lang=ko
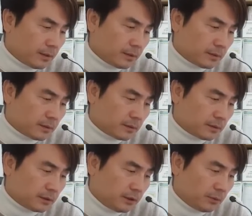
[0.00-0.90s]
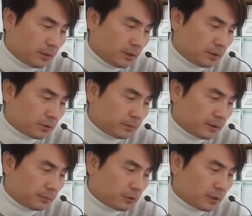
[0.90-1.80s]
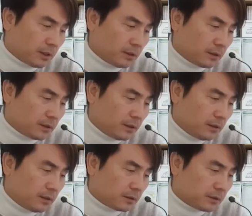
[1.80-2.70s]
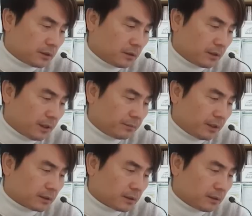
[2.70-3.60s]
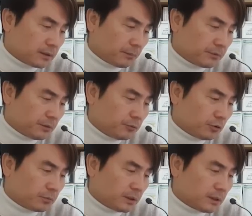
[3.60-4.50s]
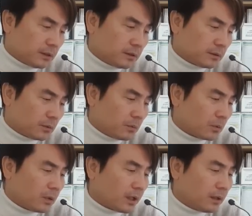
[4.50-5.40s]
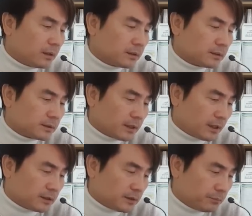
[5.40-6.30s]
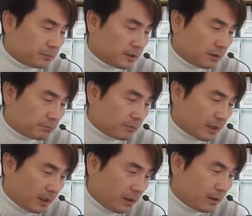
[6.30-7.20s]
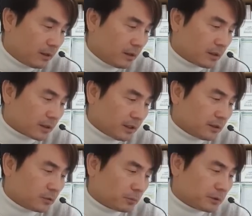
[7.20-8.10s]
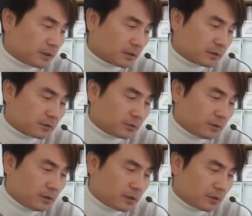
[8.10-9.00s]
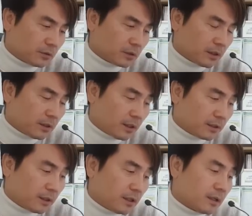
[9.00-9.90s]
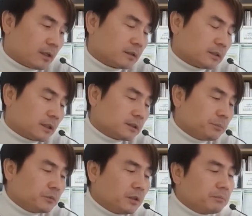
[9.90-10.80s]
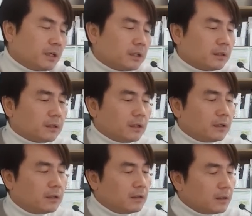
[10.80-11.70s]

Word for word: 10월 어, 소비자 물가는 1년 전 대비해서 3.6%로 올라 40년 만에 가장 높은 상승률을 기록을 했다. 야, 40년 만이니까